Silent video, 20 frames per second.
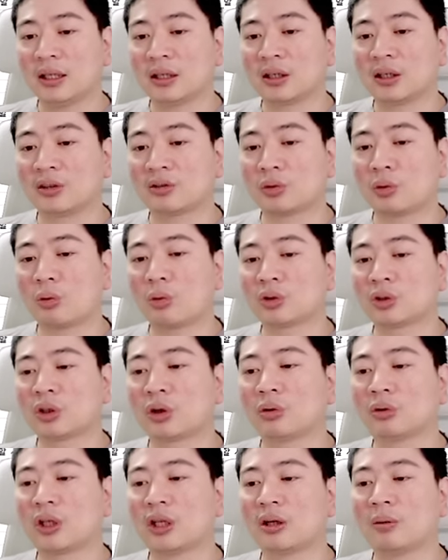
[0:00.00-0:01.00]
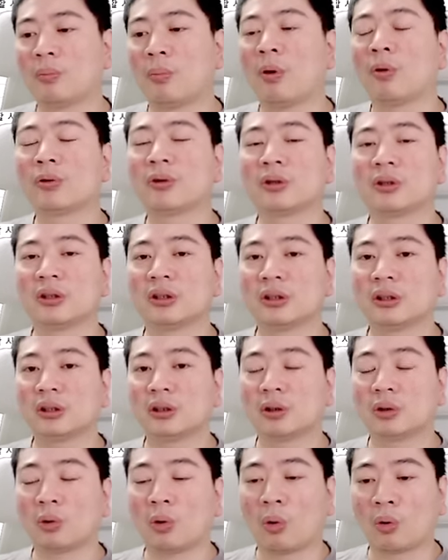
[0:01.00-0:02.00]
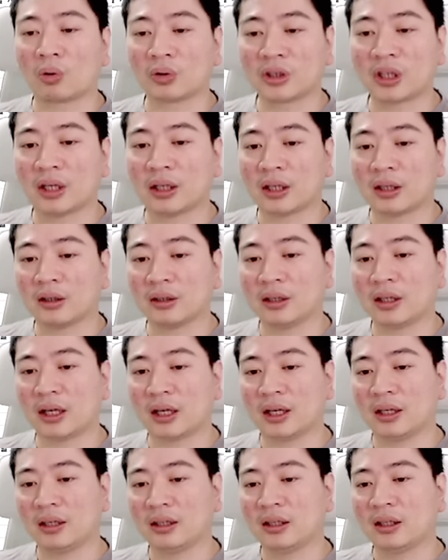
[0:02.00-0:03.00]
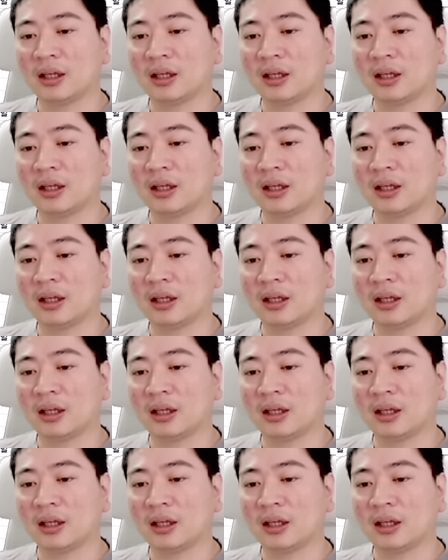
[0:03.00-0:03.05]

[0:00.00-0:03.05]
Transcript: 그래서 요거 적용되는 보드를 고르셔야 되는데